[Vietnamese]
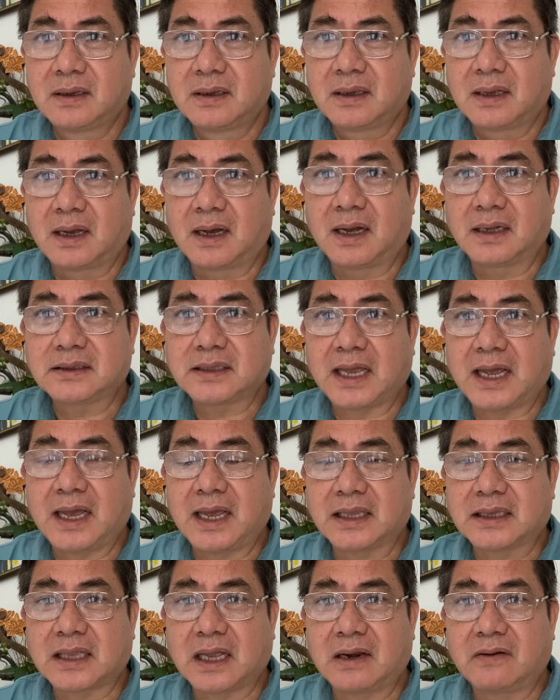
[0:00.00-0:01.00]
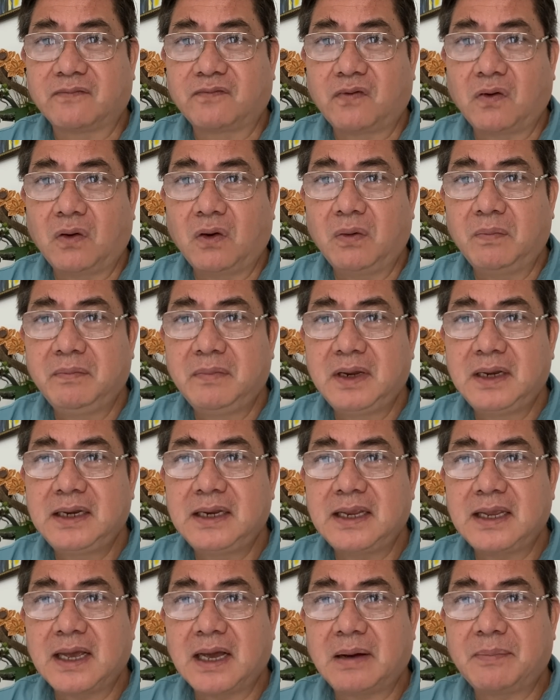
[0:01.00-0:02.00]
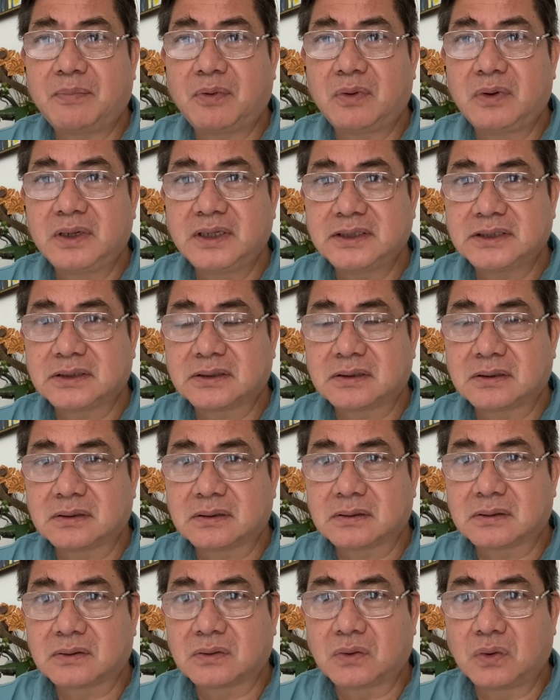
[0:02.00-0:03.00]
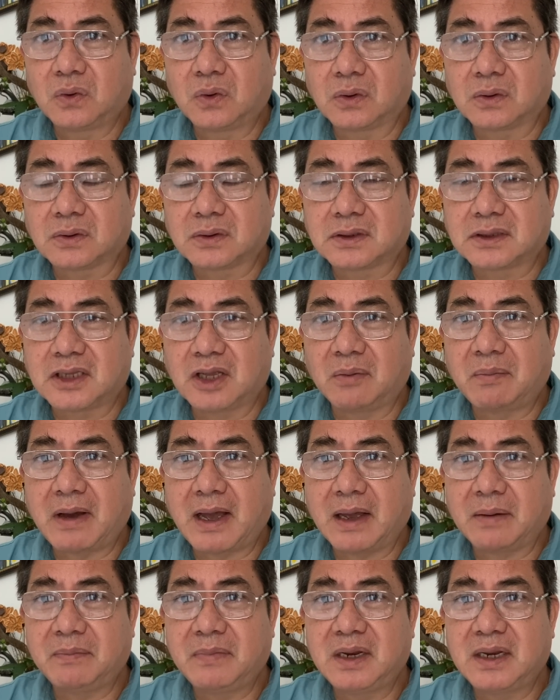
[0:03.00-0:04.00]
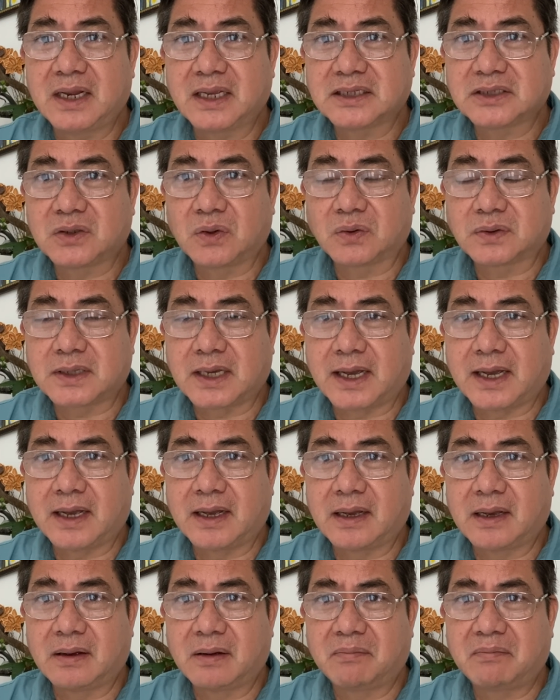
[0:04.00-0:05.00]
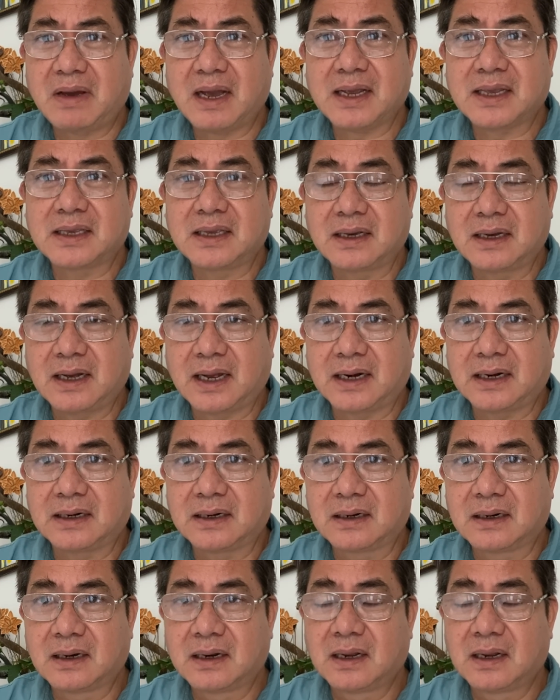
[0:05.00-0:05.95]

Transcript: ở tại thành phố Minneapolis thuộc tiểu bang Minnesota bắt giữ anh,